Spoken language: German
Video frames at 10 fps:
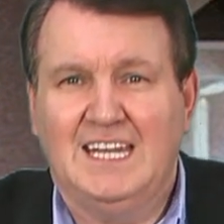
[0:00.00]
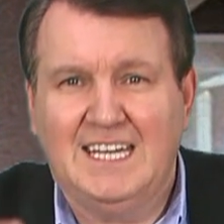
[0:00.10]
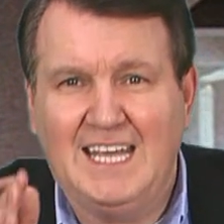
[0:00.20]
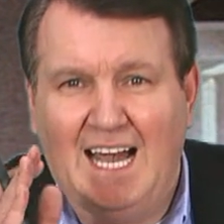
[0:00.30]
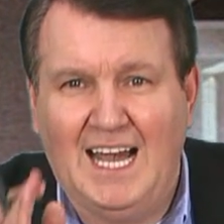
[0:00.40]

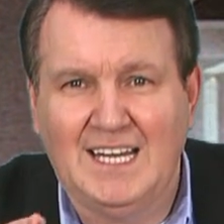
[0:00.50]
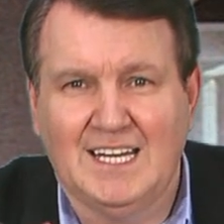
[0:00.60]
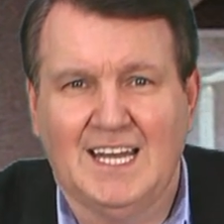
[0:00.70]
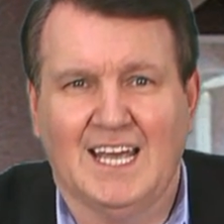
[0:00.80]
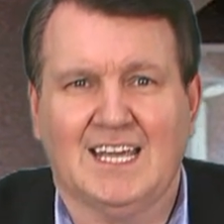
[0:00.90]
Die
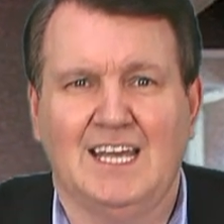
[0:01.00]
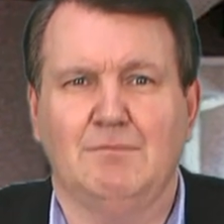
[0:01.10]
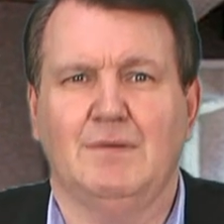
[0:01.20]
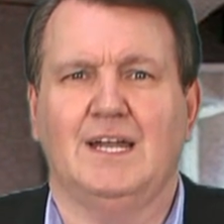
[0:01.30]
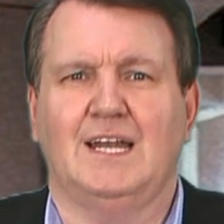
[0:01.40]
einen
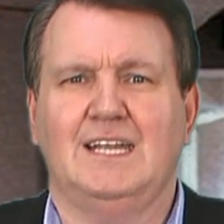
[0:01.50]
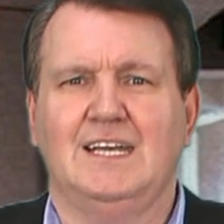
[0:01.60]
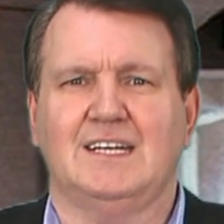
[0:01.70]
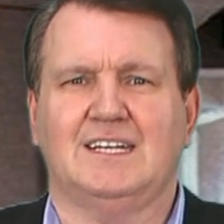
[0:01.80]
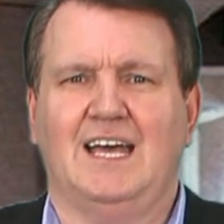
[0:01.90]
erkennt man an
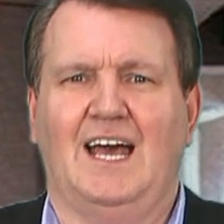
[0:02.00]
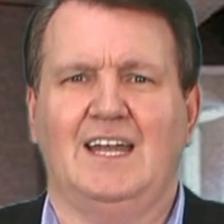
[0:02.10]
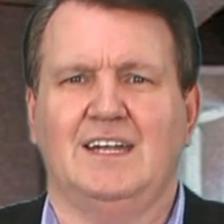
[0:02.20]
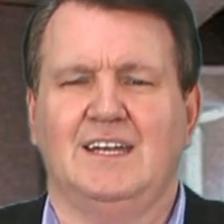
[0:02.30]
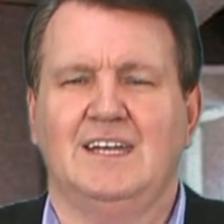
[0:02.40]
ihren
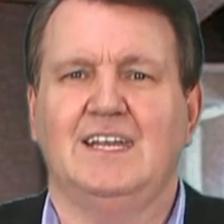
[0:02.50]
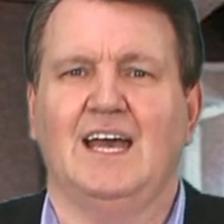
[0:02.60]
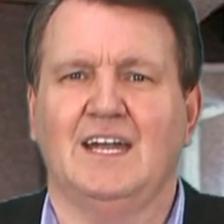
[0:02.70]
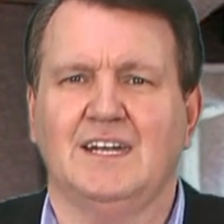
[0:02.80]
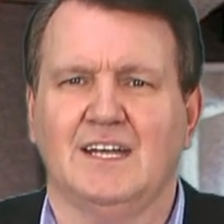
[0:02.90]
Taten, die
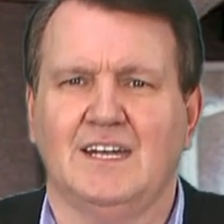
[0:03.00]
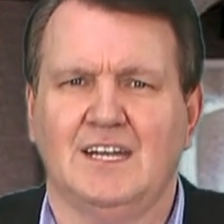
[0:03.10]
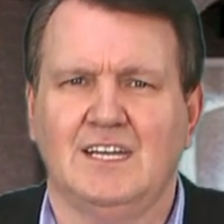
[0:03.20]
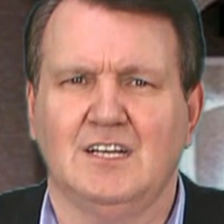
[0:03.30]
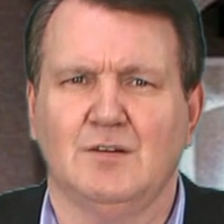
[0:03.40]
anderen
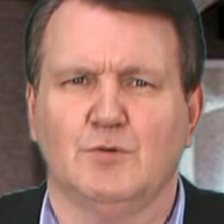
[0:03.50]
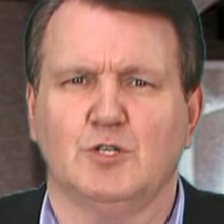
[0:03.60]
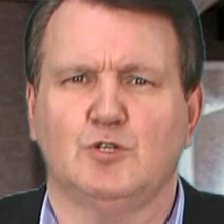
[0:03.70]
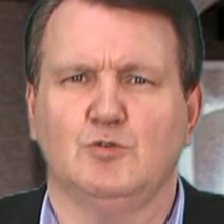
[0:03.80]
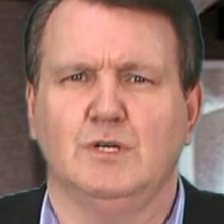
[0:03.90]
an ihrem
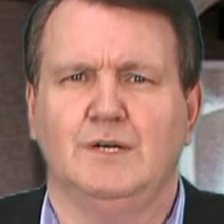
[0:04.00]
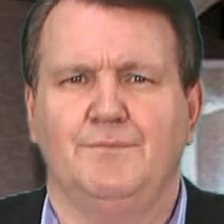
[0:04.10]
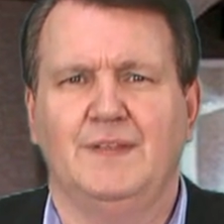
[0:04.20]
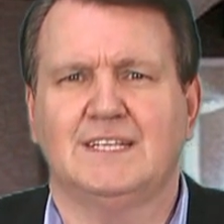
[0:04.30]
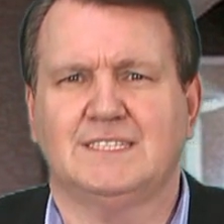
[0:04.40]
Getue,
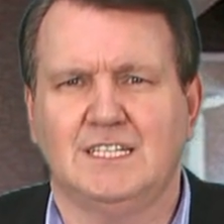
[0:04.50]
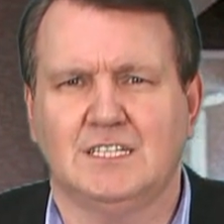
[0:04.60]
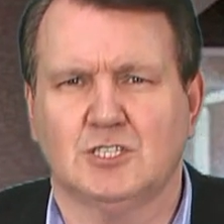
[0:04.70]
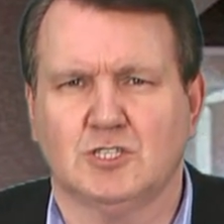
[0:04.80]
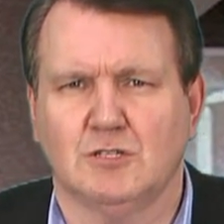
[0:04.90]

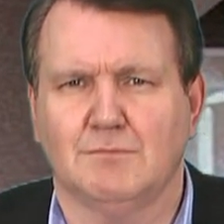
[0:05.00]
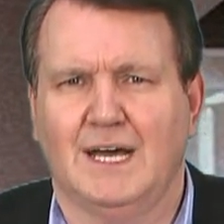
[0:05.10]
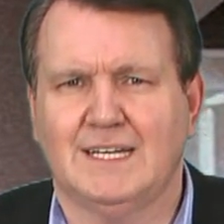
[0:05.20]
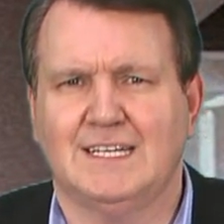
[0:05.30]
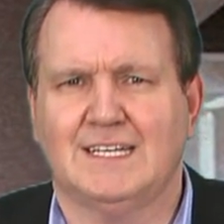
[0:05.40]
erzählte schon
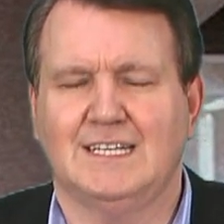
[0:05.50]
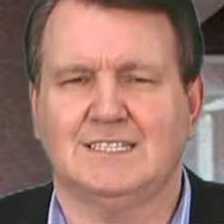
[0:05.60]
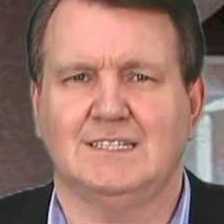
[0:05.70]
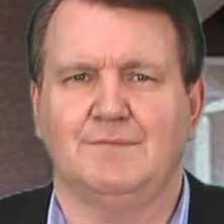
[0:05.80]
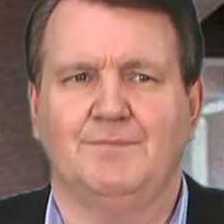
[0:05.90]
Martin
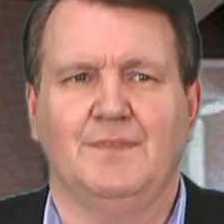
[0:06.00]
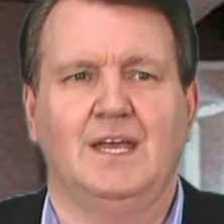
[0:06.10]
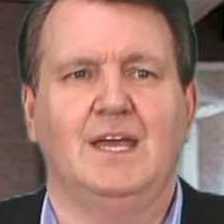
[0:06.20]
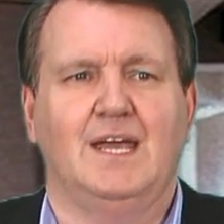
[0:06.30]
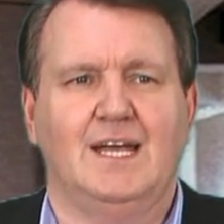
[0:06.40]
Kessel.
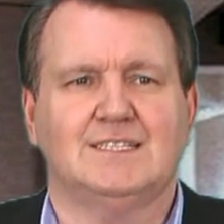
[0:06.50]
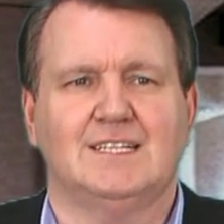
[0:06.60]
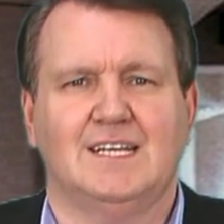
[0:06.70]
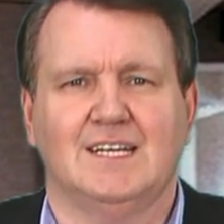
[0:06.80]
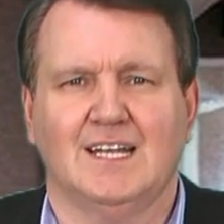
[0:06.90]

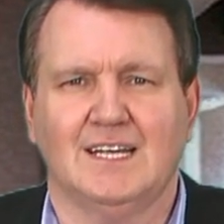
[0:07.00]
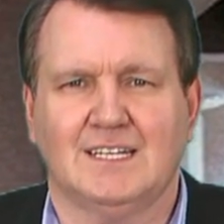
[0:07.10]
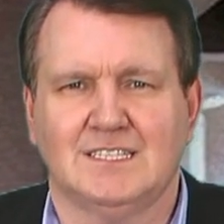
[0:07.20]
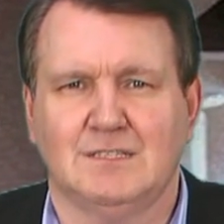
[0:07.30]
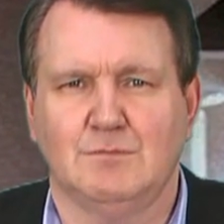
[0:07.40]
Herzlichen Dank,
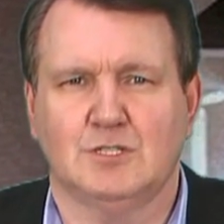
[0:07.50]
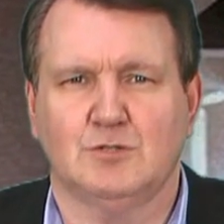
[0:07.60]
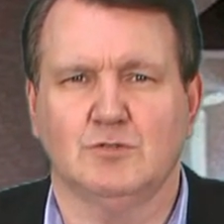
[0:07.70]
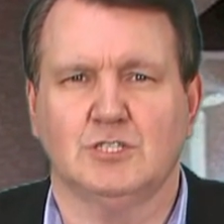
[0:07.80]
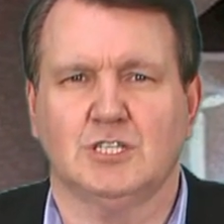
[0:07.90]
dass Sie mir
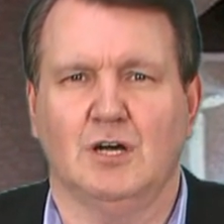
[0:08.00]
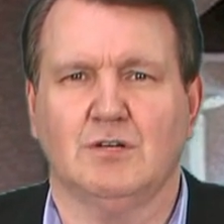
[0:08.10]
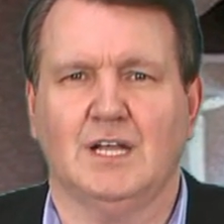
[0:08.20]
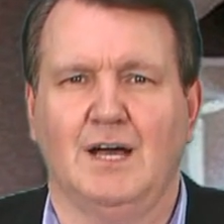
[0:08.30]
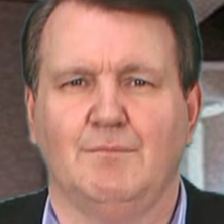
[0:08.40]

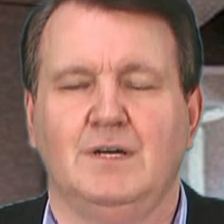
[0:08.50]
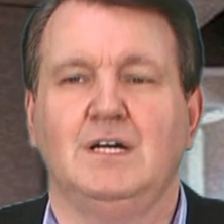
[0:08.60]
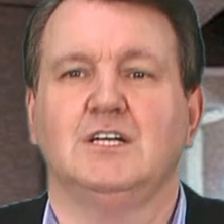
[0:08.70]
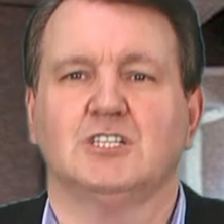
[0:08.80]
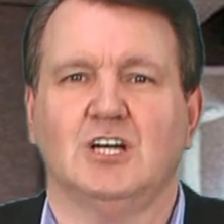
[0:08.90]
zugeschaut haben.
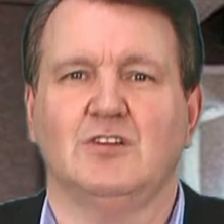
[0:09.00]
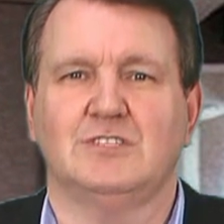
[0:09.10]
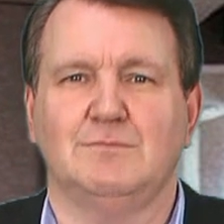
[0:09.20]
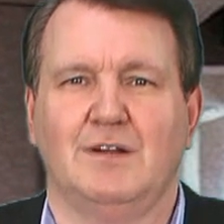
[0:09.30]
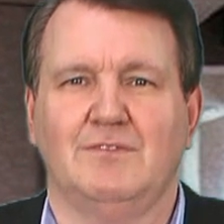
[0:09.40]
Schauen
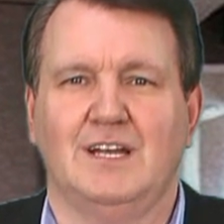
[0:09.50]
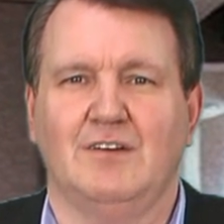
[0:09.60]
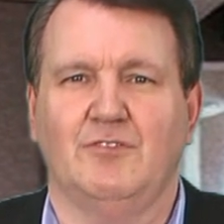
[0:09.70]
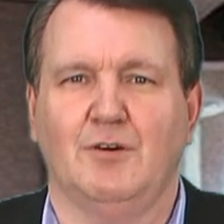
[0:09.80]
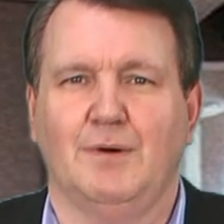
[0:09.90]
Sie mal wieder
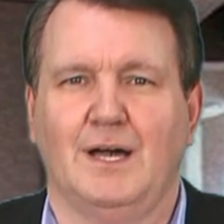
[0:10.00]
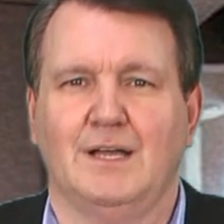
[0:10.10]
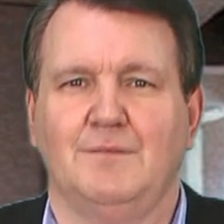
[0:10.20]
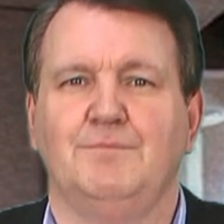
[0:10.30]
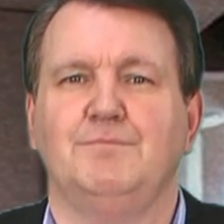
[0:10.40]

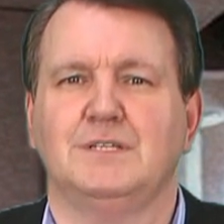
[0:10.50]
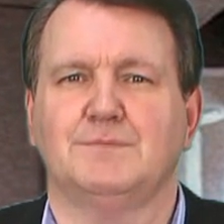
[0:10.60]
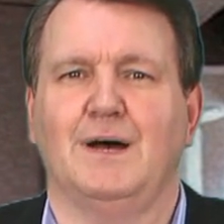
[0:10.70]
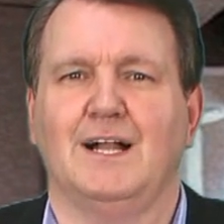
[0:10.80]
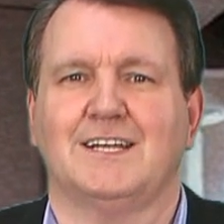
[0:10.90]
vorbei. Bis
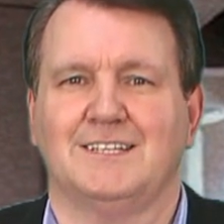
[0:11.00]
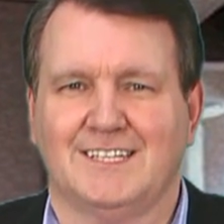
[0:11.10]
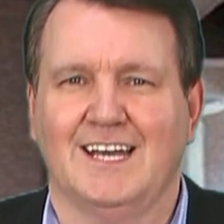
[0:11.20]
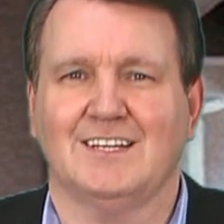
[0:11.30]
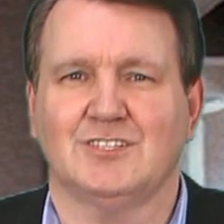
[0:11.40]
bald.
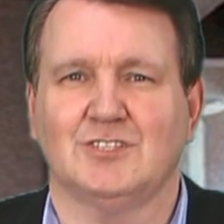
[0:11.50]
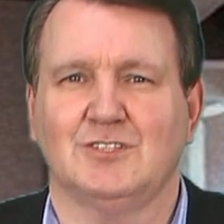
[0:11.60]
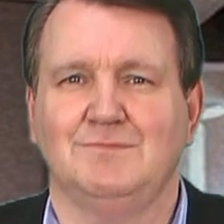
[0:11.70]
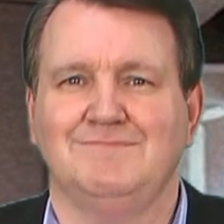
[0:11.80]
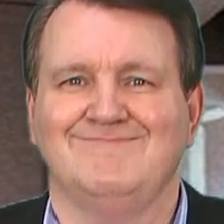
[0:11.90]

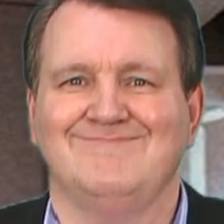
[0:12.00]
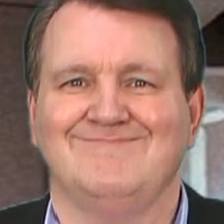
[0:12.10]
Dankeschön.